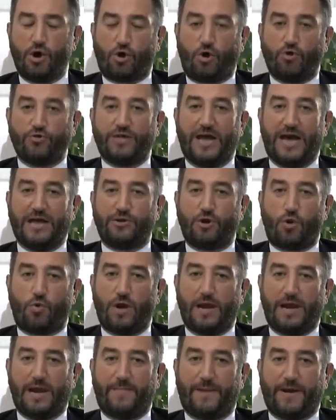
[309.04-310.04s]
Io condanno
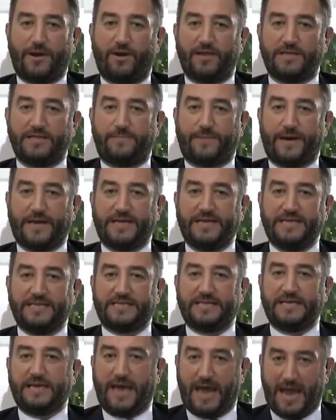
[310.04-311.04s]
quelle parole di
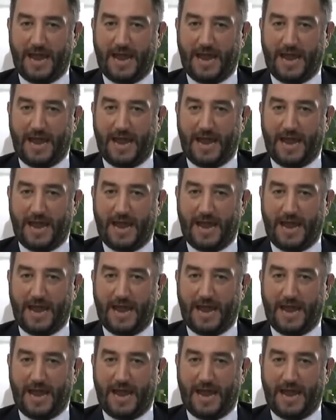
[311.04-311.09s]
Parisi,